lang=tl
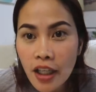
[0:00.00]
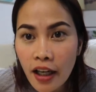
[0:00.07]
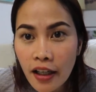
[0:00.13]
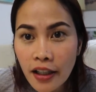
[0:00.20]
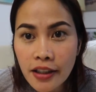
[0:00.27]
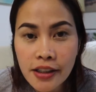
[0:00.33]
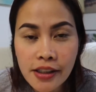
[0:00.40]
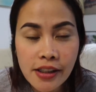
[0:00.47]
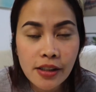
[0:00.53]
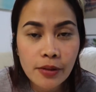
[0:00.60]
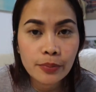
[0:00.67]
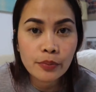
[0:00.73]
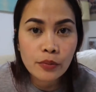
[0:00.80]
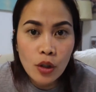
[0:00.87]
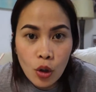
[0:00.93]
guys,
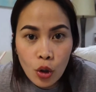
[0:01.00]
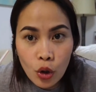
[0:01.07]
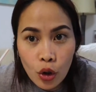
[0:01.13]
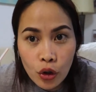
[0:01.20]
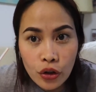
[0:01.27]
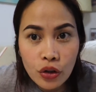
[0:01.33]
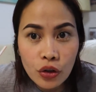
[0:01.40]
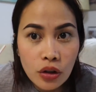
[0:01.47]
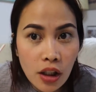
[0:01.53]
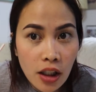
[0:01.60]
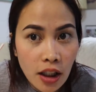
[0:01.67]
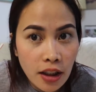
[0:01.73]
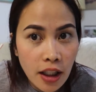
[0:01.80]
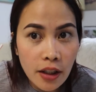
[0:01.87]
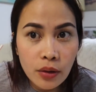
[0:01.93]
hot doon na
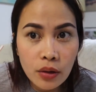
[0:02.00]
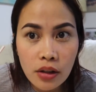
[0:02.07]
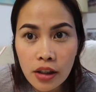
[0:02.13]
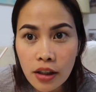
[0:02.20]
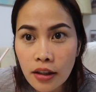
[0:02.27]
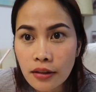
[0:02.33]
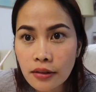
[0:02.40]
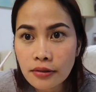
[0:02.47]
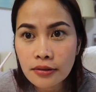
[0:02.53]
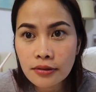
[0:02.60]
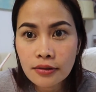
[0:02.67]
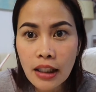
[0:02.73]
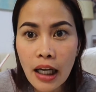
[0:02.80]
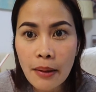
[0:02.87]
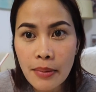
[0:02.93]
lang nato ning
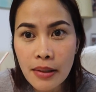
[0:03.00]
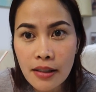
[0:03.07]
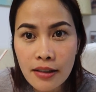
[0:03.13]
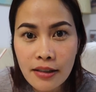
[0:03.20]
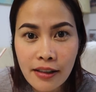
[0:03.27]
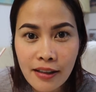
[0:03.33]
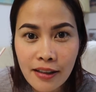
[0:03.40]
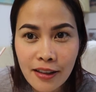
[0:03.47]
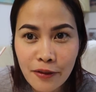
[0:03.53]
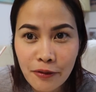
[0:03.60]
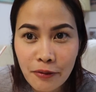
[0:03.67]
nahabilin nga